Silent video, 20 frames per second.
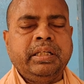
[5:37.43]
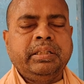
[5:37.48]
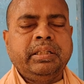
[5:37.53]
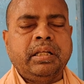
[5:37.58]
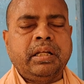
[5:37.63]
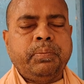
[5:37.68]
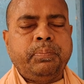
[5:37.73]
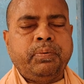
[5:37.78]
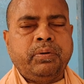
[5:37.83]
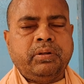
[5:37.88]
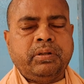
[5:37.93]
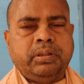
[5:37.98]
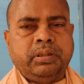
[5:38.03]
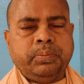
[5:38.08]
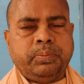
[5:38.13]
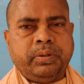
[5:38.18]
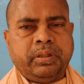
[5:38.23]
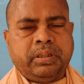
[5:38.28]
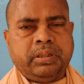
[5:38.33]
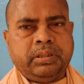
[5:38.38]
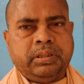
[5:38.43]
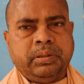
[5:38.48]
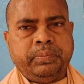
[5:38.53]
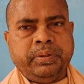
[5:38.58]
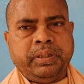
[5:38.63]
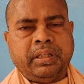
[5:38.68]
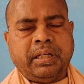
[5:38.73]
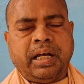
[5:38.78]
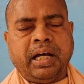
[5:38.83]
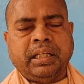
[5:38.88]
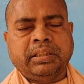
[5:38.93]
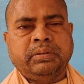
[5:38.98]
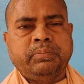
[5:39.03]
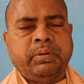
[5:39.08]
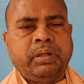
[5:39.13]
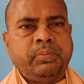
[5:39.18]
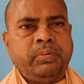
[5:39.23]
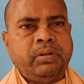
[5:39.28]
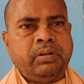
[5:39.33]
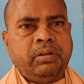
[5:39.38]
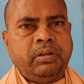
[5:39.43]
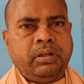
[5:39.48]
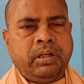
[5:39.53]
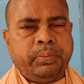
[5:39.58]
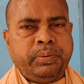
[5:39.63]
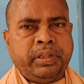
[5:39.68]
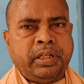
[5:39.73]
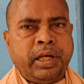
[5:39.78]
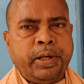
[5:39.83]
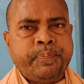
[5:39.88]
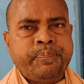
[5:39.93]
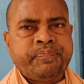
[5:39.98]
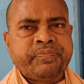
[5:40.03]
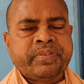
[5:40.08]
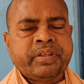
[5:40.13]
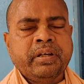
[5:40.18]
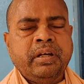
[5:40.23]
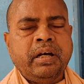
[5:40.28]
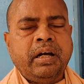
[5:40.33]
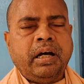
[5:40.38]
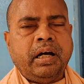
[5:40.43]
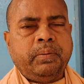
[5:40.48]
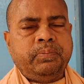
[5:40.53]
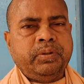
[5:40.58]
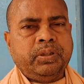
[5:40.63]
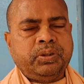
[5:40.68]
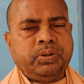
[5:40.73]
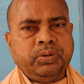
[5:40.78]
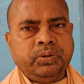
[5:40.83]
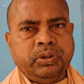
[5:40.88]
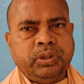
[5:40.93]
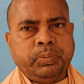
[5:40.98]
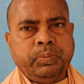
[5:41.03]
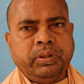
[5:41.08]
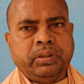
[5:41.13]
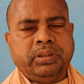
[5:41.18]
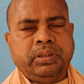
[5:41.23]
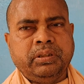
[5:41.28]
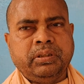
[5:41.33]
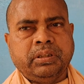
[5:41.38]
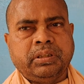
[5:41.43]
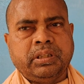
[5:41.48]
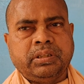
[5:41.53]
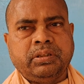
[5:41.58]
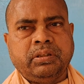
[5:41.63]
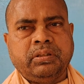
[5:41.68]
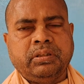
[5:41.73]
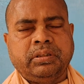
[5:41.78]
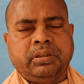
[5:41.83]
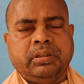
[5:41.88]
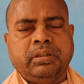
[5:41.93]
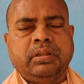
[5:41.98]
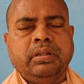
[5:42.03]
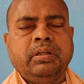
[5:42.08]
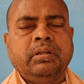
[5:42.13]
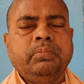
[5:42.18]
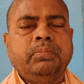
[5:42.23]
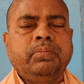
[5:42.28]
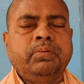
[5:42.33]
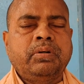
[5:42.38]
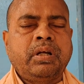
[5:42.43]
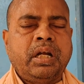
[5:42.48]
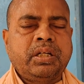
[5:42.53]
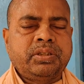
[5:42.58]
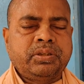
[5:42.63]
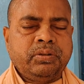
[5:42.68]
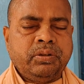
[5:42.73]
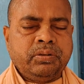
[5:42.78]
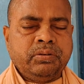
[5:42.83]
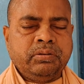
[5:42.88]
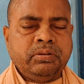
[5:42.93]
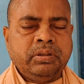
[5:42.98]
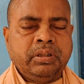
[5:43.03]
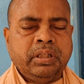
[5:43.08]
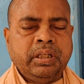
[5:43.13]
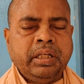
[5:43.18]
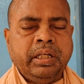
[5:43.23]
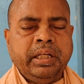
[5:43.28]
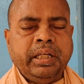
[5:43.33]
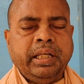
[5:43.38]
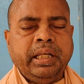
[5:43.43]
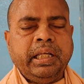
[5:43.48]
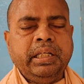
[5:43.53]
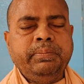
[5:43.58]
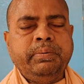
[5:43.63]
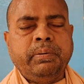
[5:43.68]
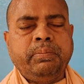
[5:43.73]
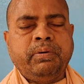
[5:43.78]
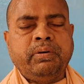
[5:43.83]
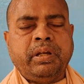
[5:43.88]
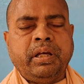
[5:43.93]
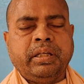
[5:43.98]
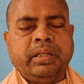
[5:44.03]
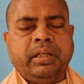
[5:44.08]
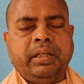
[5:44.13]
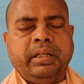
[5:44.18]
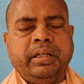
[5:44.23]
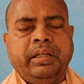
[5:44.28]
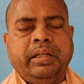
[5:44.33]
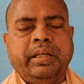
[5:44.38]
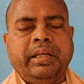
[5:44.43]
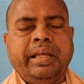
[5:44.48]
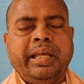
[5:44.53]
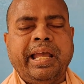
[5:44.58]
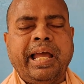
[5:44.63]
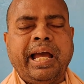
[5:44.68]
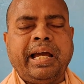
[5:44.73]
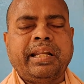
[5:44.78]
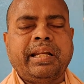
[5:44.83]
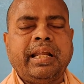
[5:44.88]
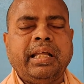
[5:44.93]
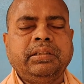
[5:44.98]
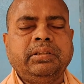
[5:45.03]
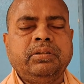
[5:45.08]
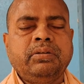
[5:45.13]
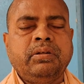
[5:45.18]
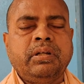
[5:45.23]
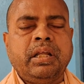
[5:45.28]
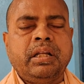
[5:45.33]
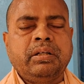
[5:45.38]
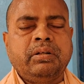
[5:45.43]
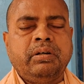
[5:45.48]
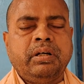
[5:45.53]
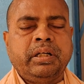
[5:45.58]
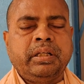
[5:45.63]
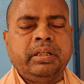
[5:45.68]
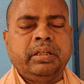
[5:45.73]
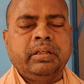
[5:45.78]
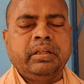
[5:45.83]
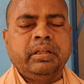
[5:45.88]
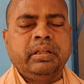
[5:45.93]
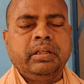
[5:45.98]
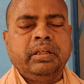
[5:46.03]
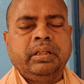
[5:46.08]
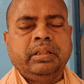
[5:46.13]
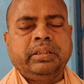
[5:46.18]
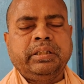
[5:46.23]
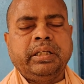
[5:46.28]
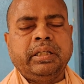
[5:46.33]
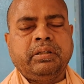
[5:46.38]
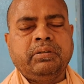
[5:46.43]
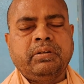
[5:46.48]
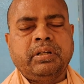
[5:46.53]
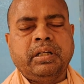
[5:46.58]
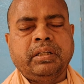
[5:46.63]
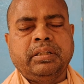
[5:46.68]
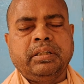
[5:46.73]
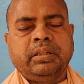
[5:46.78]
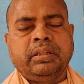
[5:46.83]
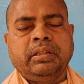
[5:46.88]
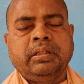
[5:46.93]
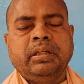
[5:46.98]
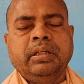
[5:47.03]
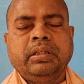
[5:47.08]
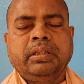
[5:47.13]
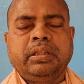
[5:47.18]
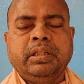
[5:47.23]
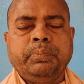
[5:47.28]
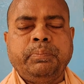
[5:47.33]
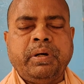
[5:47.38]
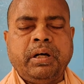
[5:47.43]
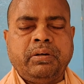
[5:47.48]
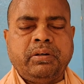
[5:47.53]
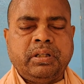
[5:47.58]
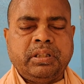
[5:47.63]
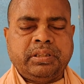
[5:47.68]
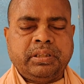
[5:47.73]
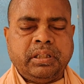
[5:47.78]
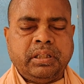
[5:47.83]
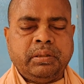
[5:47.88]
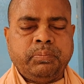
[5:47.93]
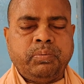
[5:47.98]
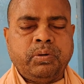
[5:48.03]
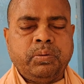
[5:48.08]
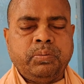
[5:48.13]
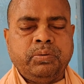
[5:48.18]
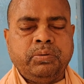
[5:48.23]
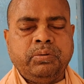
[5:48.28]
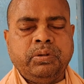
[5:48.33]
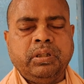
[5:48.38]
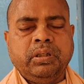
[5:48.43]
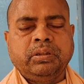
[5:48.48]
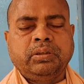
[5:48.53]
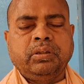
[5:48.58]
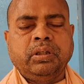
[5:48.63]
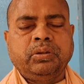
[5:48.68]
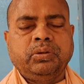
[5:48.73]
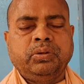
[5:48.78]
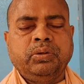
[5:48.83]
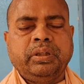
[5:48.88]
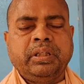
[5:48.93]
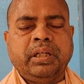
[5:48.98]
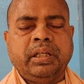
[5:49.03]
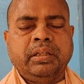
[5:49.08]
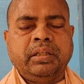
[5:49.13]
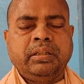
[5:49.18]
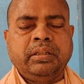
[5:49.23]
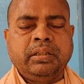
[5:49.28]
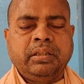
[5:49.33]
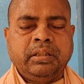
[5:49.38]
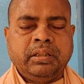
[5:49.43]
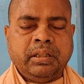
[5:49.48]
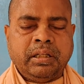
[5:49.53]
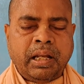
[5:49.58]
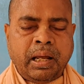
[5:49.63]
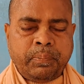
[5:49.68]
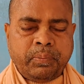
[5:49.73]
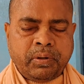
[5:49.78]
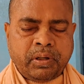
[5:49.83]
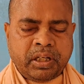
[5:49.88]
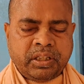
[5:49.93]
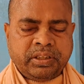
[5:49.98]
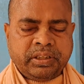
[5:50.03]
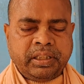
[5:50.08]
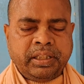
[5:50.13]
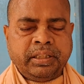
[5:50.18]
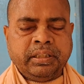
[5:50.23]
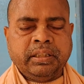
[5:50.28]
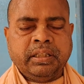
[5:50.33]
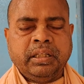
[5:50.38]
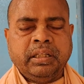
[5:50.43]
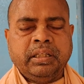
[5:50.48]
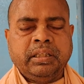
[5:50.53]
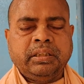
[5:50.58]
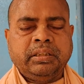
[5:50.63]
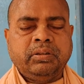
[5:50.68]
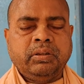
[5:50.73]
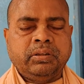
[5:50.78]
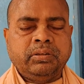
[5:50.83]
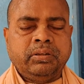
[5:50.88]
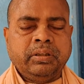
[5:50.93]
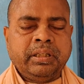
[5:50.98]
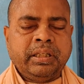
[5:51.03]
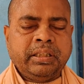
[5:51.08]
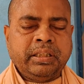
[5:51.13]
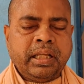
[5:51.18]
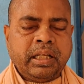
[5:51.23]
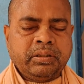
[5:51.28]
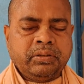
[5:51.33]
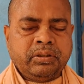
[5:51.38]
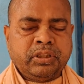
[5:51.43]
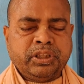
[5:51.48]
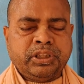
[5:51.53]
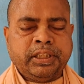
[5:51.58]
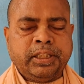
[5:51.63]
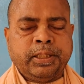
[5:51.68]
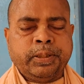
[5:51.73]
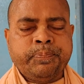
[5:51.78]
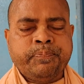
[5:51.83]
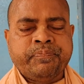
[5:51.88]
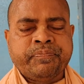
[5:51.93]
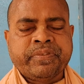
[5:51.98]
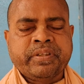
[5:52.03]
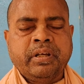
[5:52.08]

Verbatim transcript: এর দ্বারা প্রকৃতপক্ষে জীবের আত্মার মঙ্গল হবে না আপনি শুদ্ধ ভক্তির কথা জগতে প্রকাশ করুন এইভাবে ওনাকে এক রাত্র ওনার ঘরে থেকে ওনাকে কৃপা করেছিলেন প্রভু তত্ত্বজ্ঞান লাভ করাইছিলেন তত্ত্বজ্ঞান দান করেছিলেন